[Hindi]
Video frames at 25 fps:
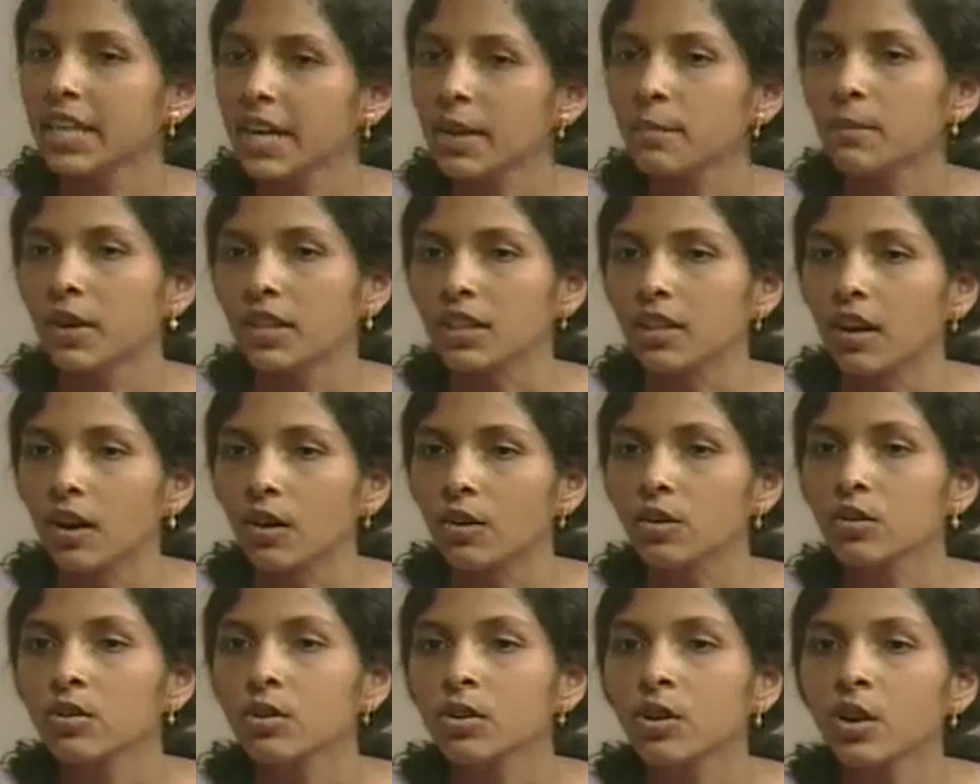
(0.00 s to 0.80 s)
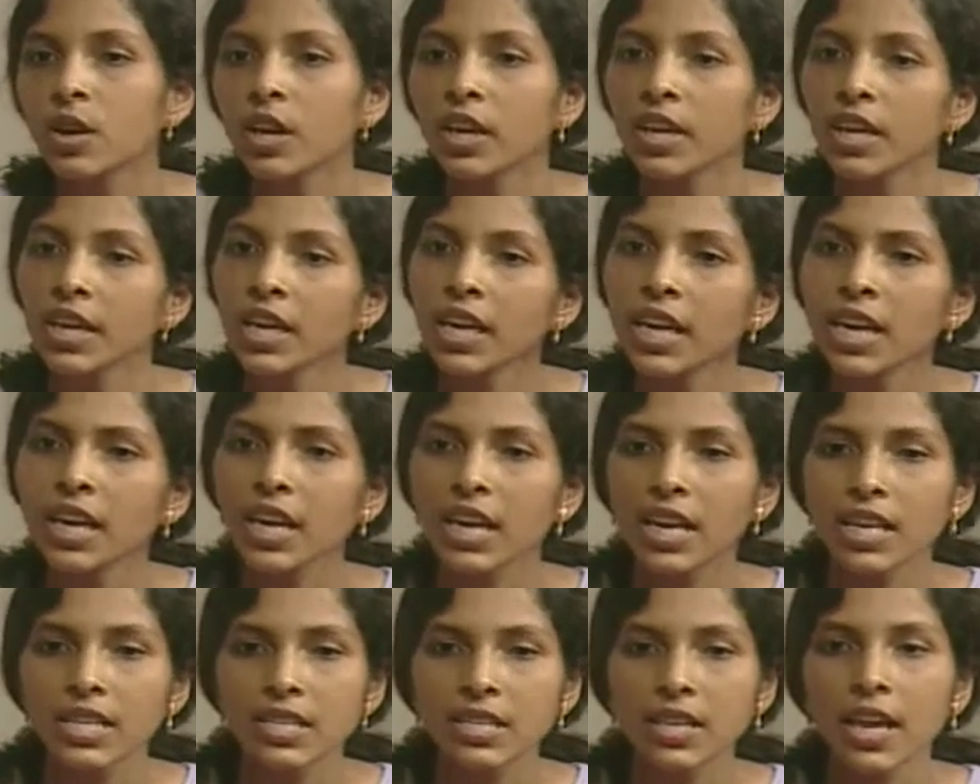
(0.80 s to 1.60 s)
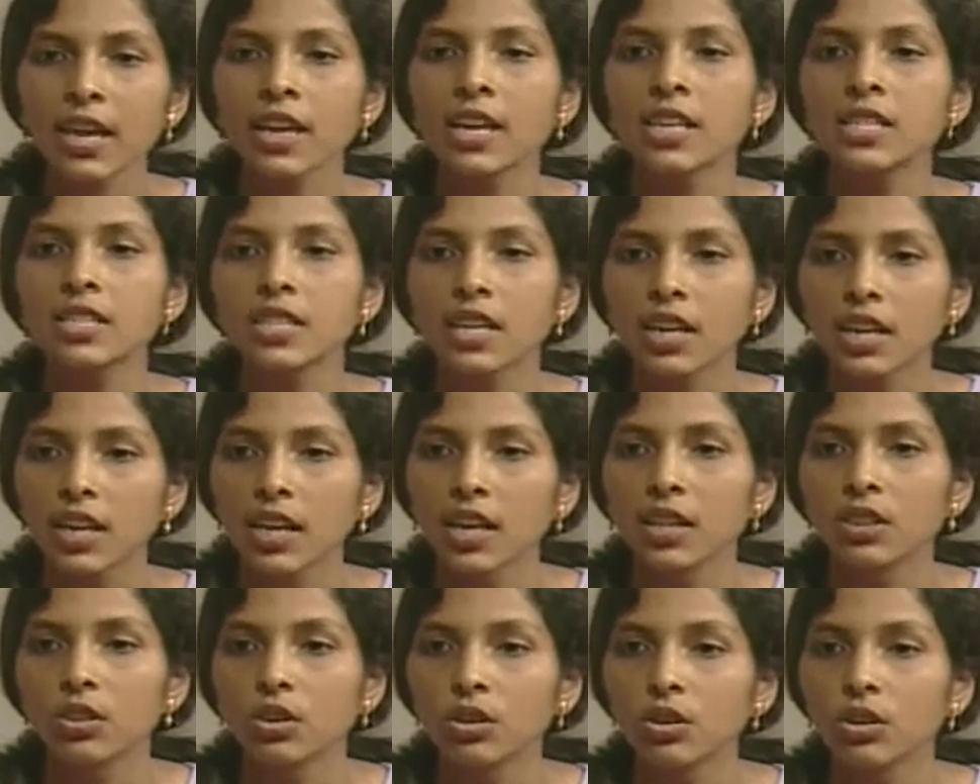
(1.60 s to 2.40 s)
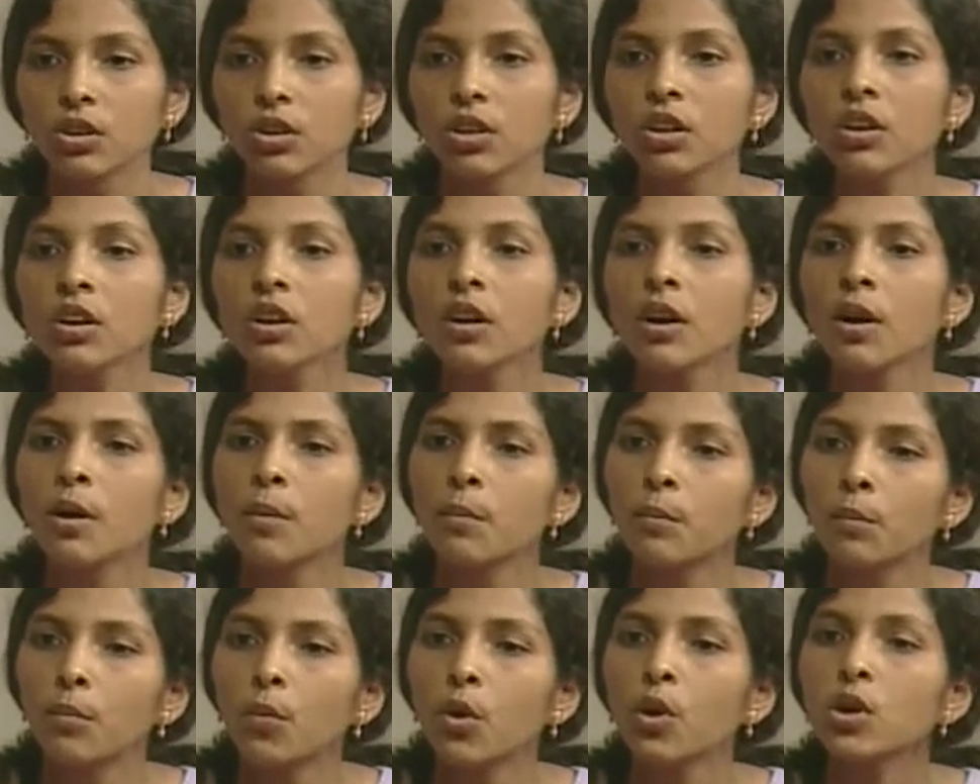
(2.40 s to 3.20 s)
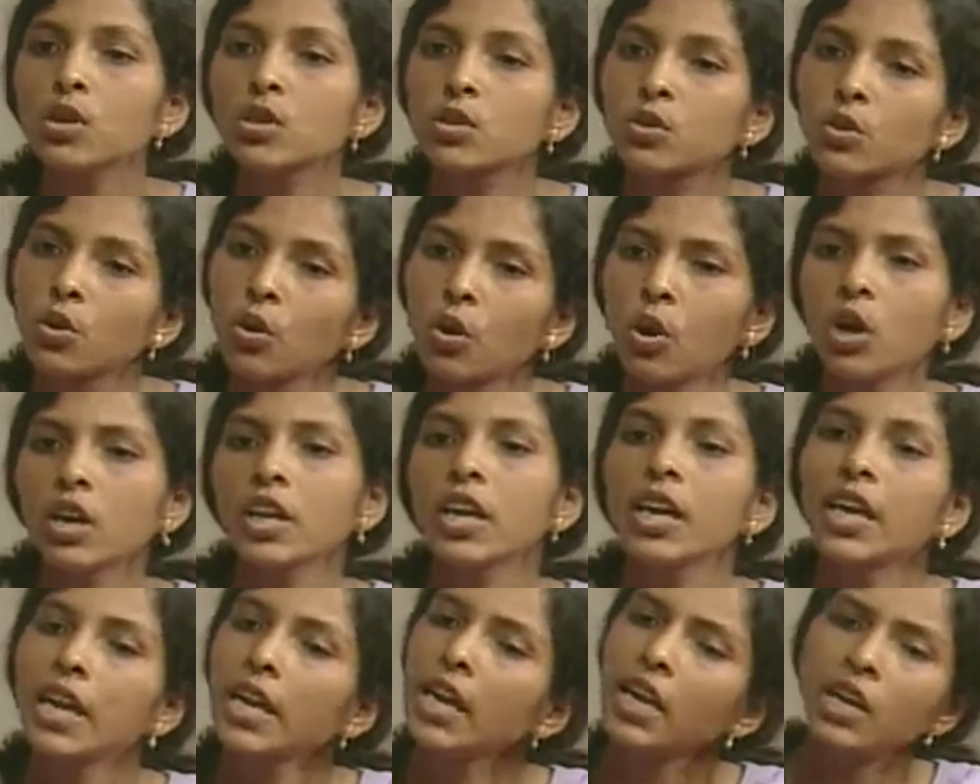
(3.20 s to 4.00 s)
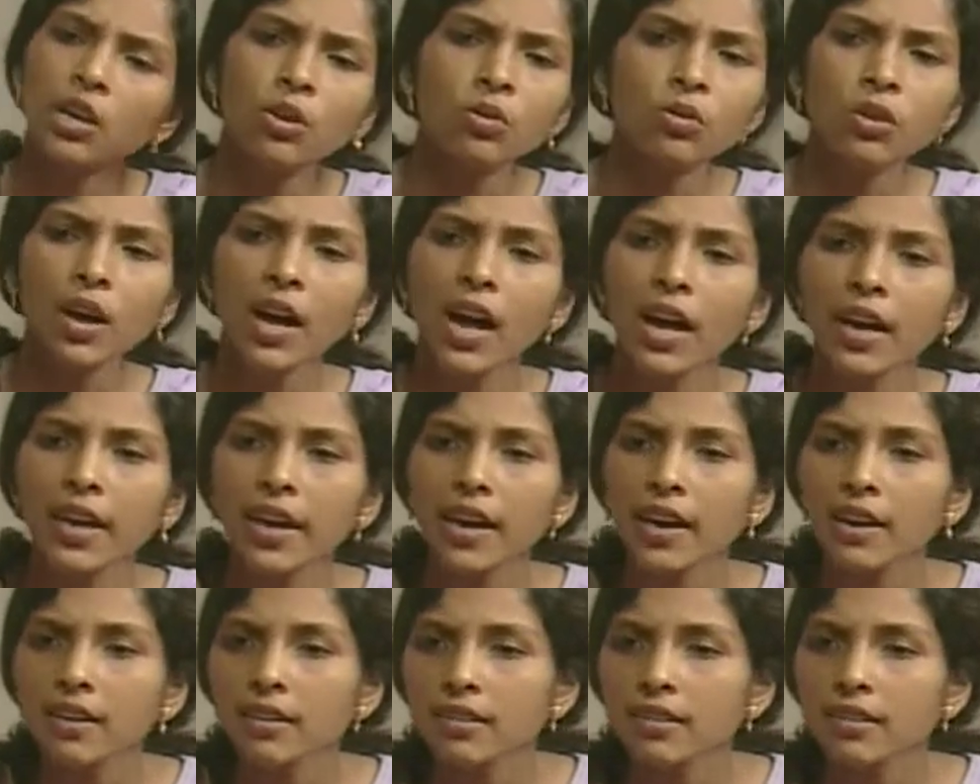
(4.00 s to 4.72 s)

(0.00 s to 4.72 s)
बताओ कि इससे इन संकेतों को मोर्स कोड ही क्यों कहा गया